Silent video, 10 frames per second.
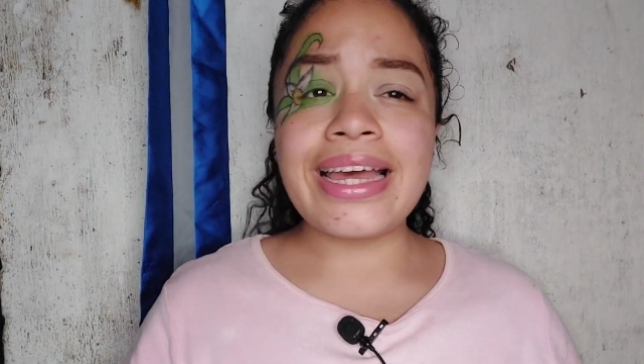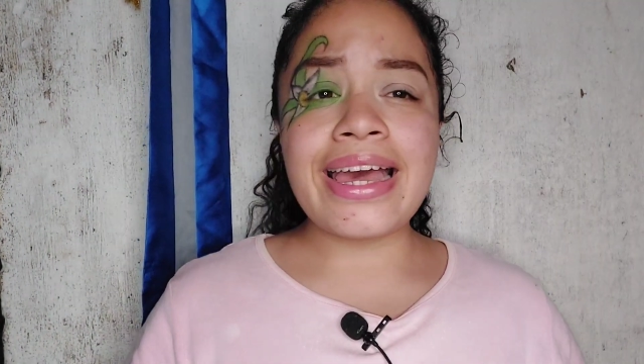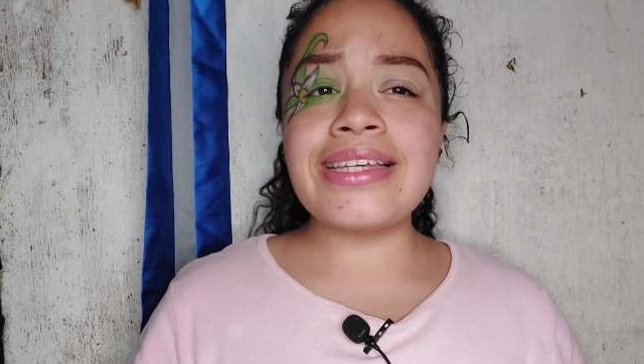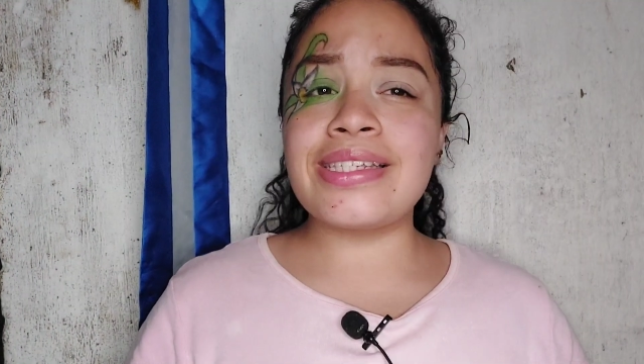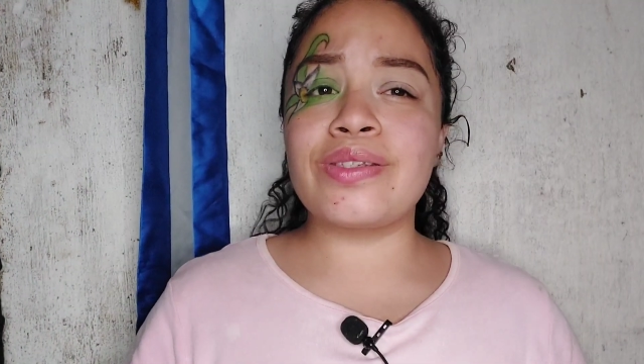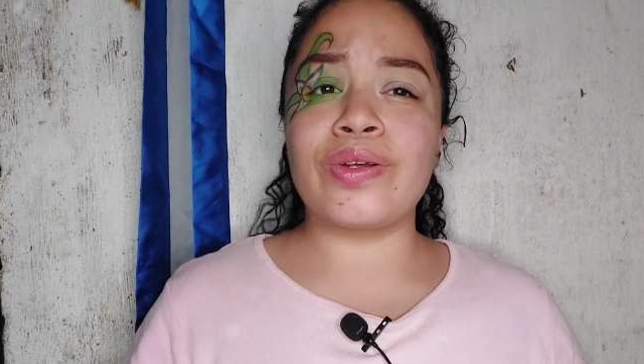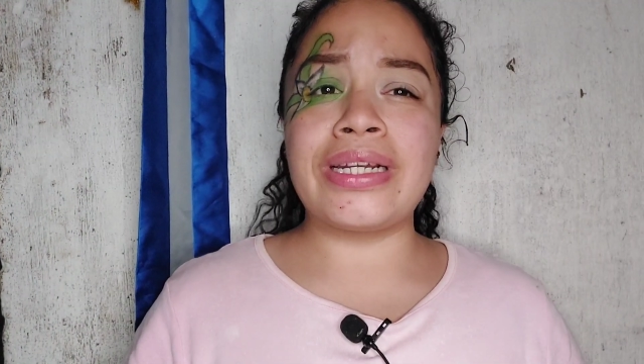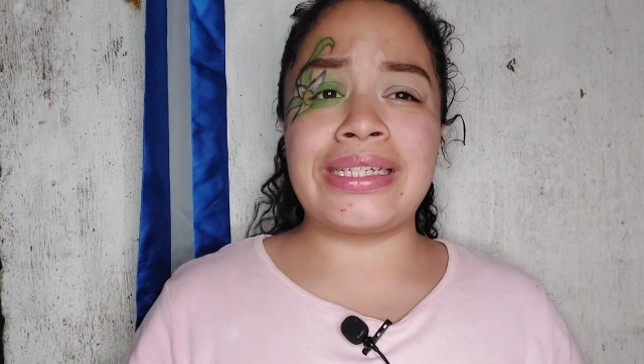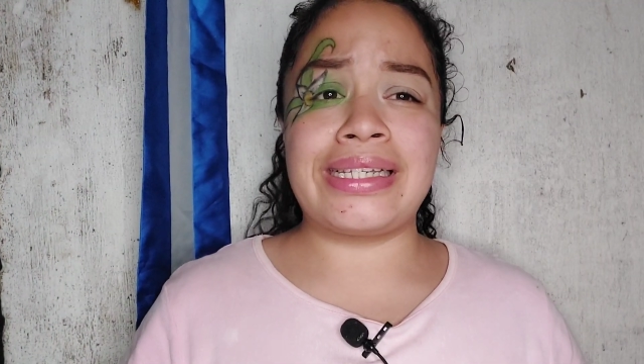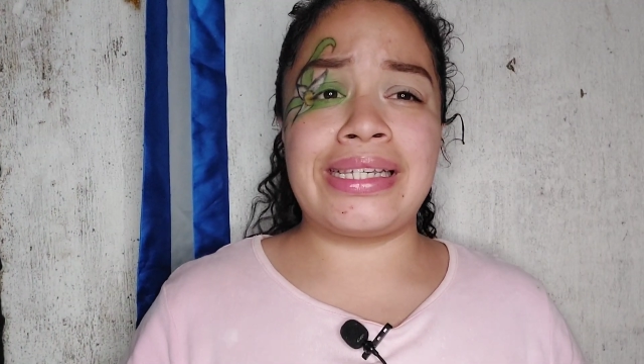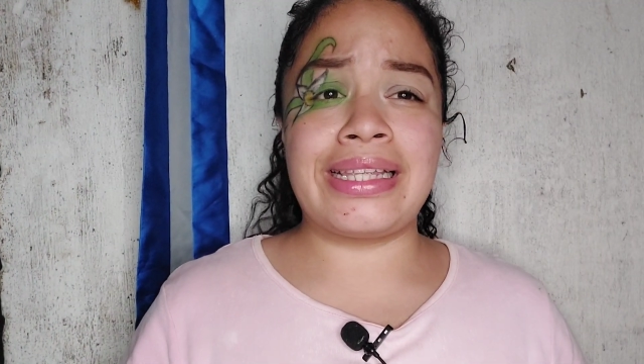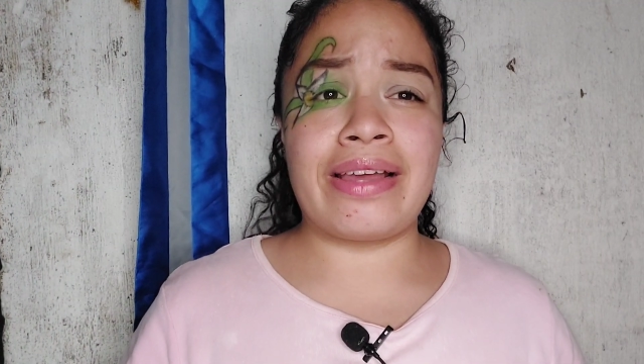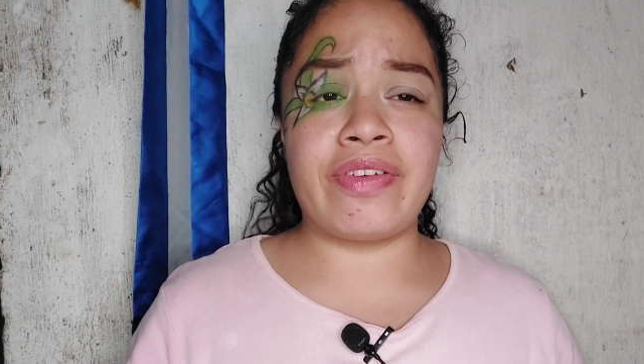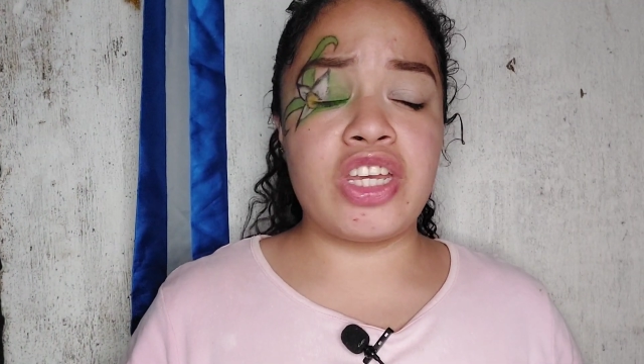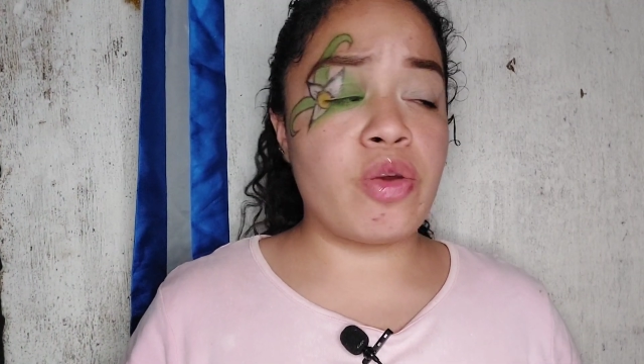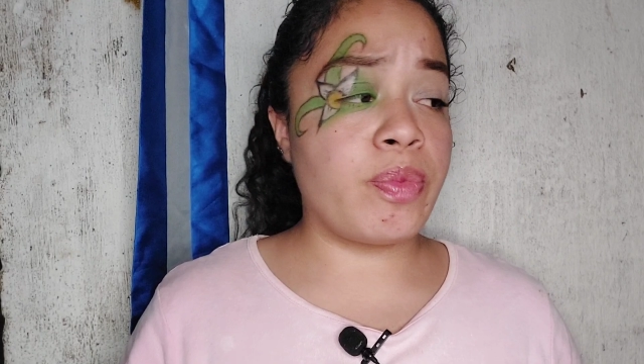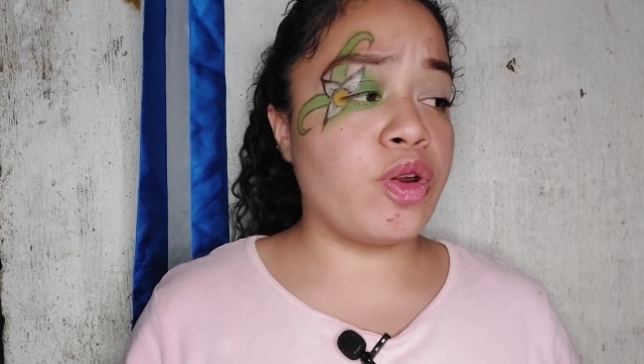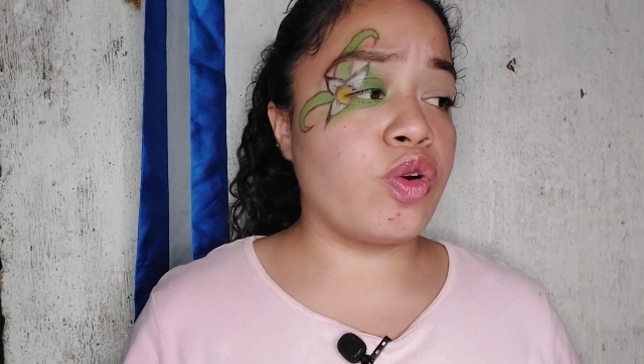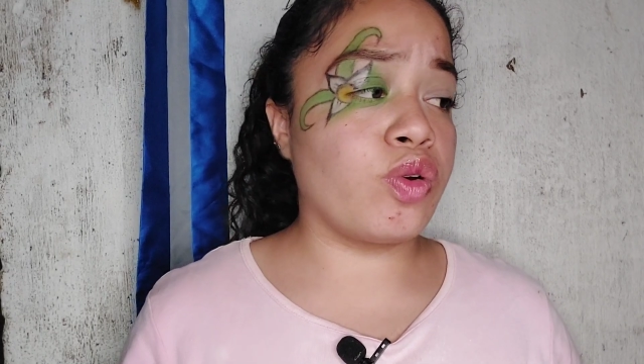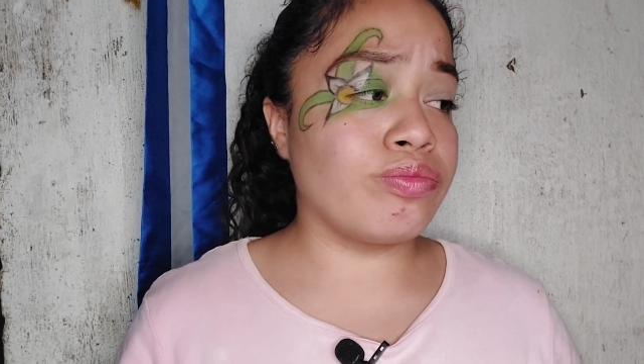Esto necesita brillo,
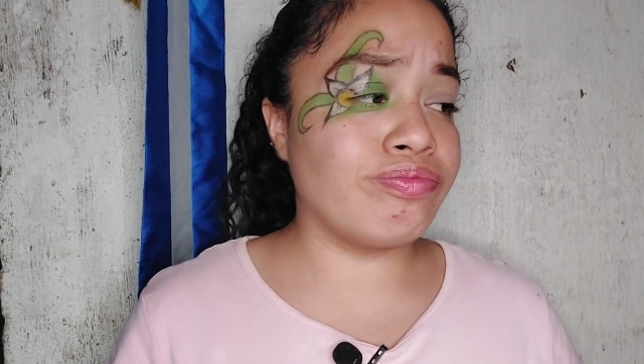pero